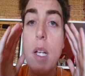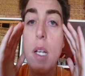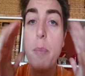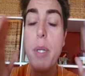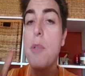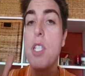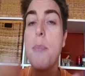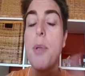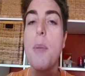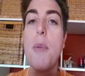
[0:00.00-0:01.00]
il primo
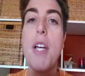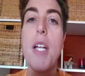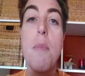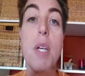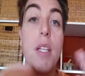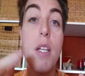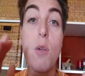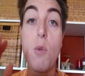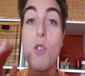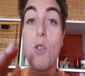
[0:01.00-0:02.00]
esempio che mi viene in mente è
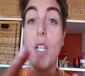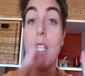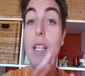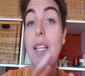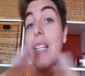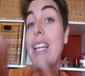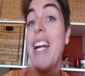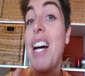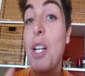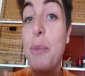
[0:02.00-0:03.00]
una questione di
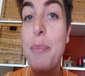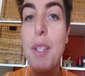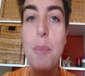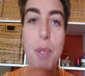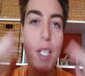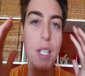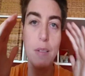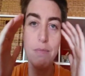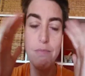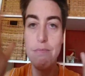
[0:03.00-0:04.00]
denaro,
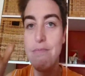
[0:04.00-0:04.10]
perché